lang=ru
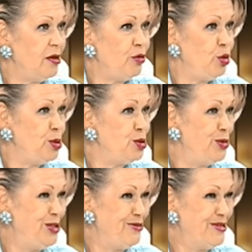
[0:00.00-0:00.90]
вы любите
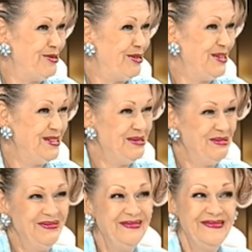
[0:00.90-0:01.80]
больше всего?
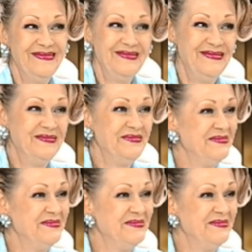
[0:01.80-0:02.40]
сочетание. Ну, вы